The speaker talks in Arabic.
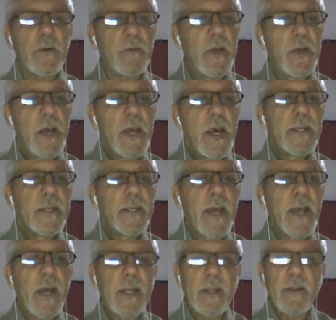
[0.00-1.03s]
آه،
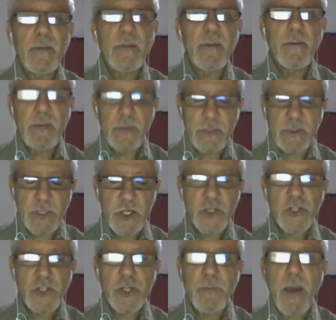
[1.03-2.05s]
يعني
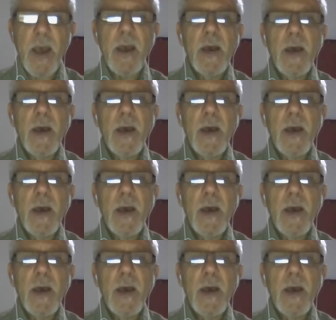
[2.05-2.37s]
تجري مع